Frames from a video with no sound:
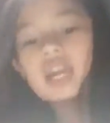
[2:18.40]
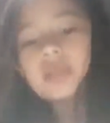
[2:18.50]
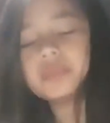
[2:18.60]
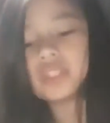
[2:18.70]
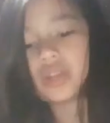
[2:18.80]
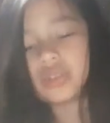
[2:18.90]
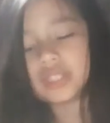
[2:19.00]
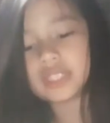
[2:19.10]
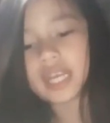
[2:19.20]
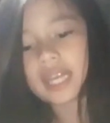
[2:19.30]
Kalimutan ko
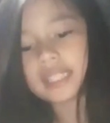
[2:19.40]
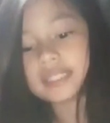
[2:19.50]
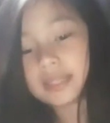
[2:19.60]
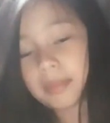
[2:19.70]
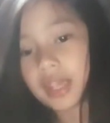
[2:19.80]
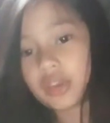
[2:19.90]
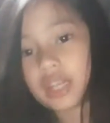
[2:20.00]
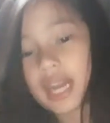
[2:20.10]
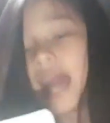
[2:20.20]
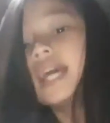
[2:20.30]
isa kaya sasabihin
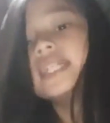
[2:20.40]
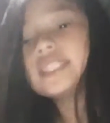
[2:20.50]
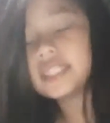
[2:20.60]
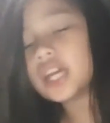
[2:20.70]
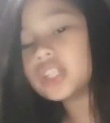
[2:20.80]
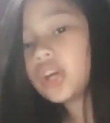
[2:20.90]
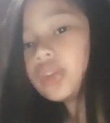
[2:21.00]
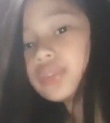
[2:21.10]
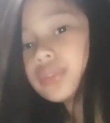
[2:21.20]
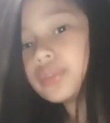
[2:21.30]
ko na lang. Shout
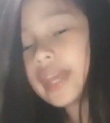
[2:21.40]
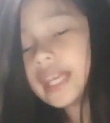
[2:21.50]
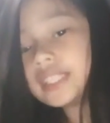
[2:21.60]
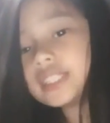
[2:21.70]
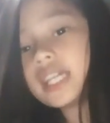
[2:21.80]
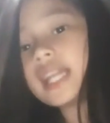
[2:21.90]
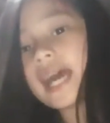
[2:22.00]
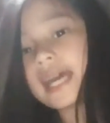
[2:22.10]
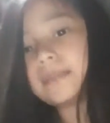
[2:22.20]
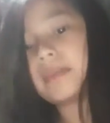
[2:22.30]
out to Angel
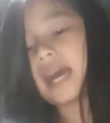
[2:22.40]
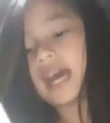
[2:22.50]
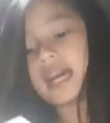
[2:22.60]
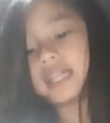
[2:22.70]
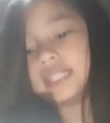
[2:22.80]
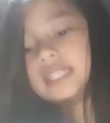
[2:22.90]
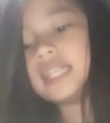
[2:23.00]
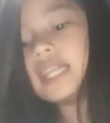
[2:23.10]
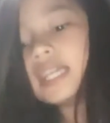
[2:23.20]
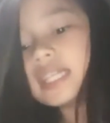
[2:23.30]
Ann
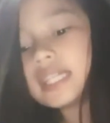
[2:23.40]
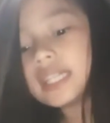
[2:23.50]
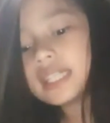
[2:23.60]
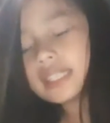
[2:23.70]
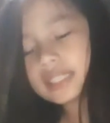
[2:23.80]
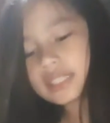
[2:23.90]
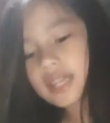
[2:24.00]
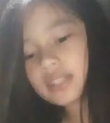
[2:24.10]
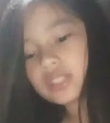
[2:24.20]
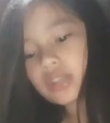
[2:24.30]
Bakani.
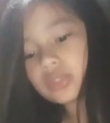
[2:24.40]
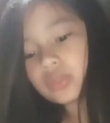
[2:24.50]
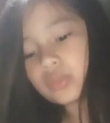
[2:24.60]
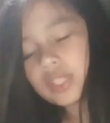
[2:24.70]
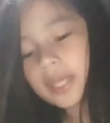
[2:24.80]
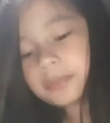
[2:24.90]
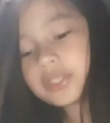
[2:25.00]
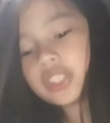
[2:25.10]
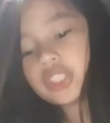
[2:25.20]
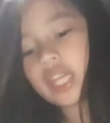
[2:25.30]
Shout out to
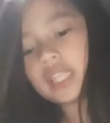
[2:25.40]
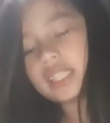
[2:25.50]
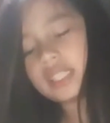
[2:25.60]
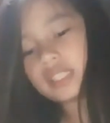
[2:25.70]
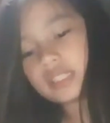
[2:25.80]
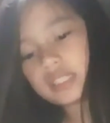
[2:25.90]
Kim's channel.